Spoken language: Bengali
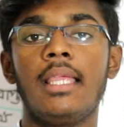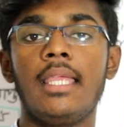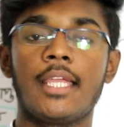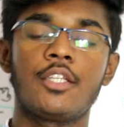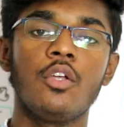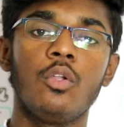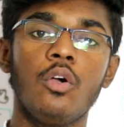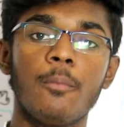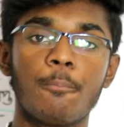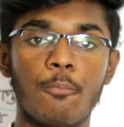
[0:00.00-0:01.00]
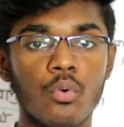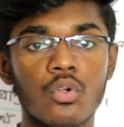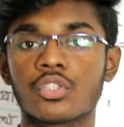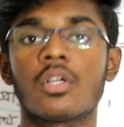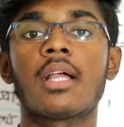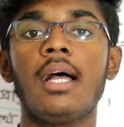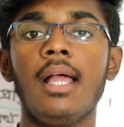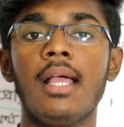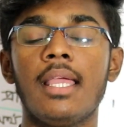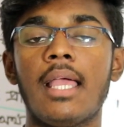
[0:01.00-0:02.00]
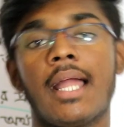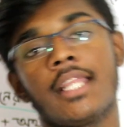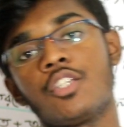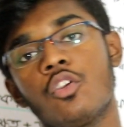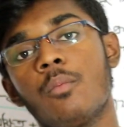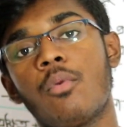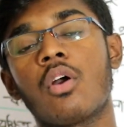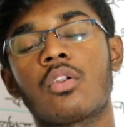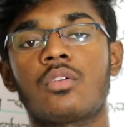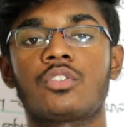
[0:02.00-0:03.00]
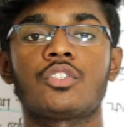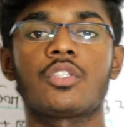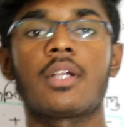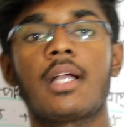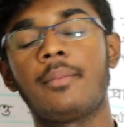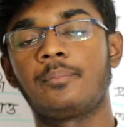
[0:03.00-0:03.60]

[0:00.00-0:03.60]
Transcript: একটি হলো পূর্ণ সংখ্যা আর একটি হলো ভগ্নাংশ সংখ্যা